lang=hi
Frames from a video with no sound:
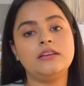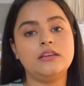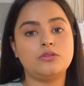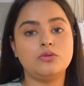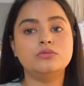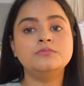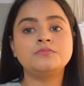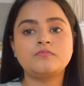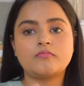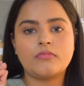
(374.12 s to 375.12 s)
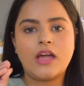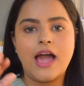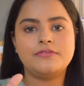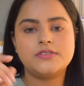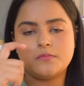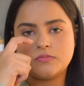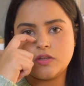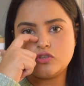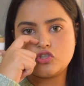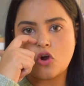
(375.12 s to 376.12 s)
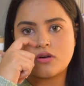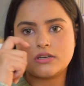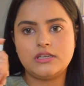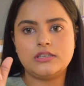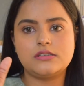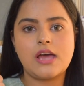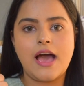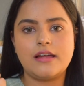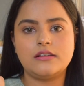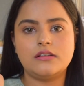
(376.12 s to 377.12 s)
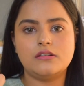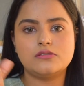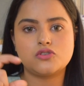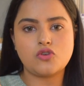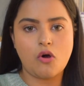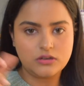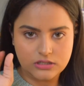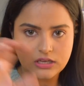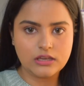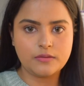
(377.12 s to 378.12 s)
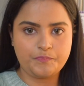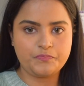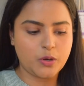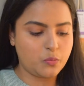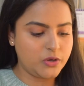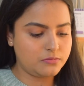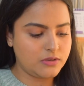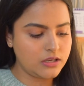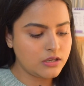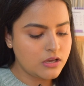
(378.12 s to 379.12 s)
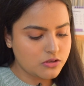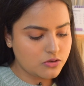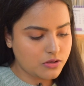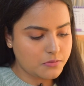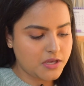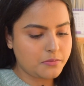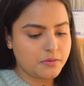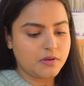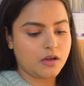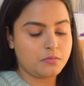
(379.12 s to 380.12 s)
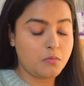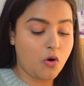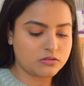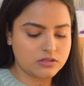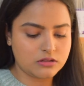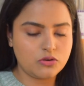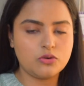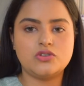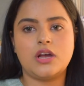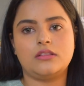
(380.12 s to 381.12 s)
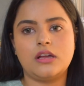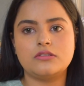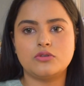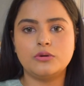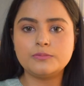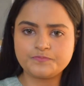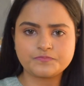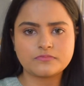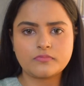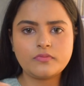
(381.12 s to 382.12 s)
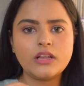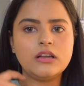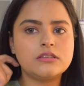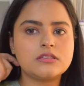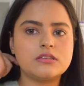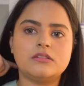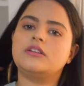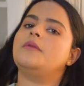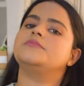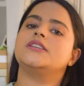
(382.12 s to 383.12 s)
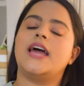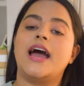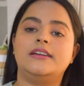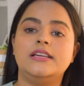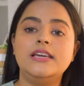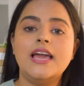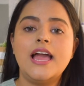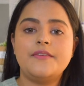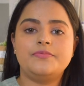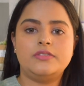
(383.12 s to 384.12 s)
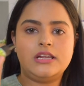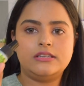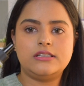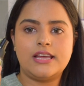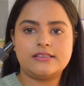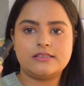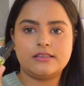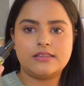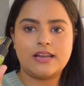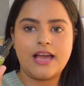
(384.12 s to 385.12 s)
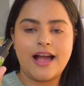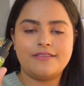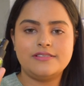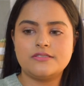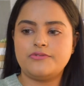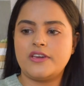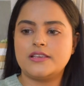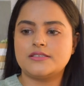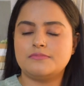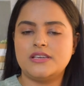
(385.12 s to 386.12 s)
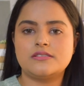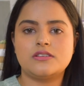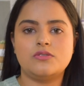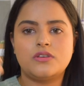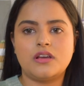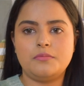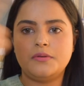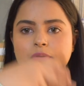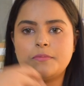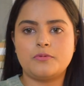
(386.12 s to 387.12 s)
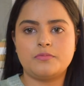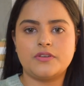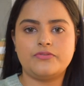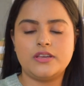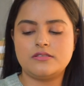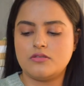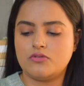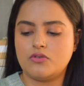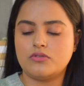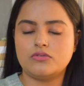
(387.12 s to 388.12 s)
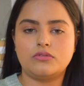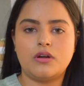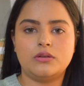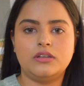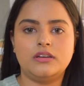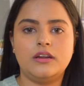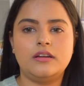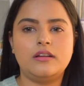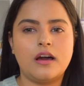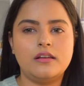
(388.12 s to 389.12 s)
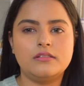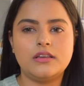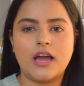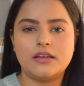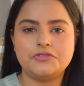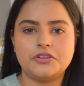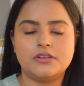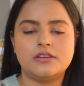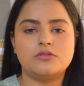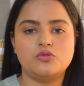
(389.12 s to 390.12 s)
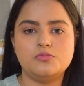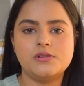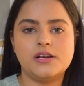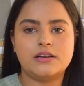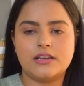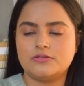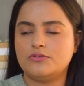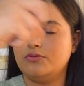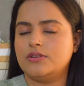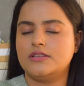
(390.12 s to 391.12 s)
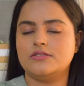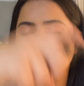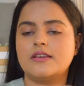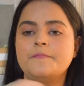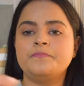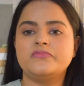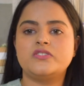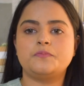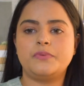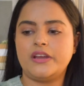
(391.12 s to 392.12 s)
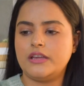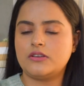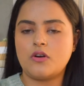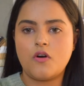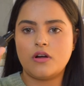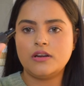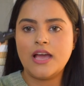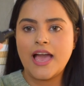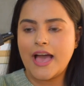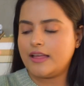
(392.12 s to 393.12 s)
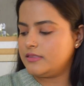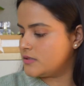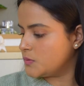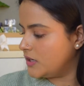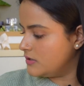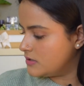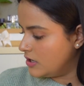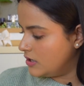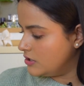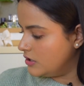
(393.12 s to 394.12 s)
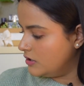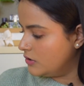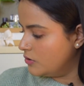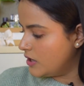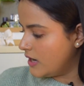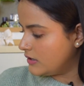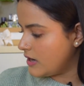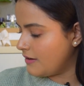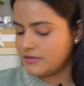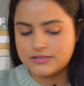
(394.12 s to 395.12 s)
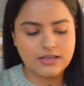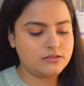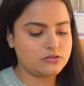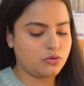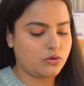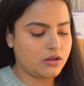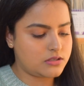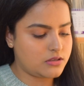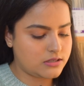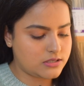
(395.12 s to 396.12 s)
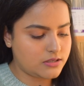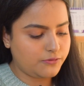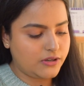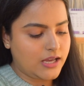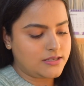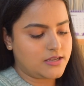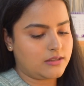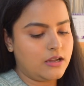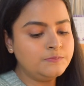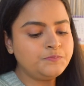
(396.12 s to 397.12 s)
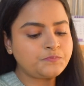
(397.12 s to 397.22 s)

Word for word: नीड टू हैव समथिंग चॉकलेट एंड सॉल्टी विद मी क्योंकि मेरा बी पी कभी बहुत ज़्यादा लो हो जाता है सो इट कम्स इन हैंडी देन नेक्स्ट थिंग दैट आई हैव इज़ अ फेस मिस्ट क्योंकि कभी भी आपको अपना फेस यू नो थ्रू आउट द डे डल डिहाइड्रेटेड कुछ भी लग रहा है सो यू कैन जस्ट स्प्रेट ऑन एंड दिस वन इज़ रियली गुड एंड ट्रैवल साइज तो अच्छे से फिट आ जाता है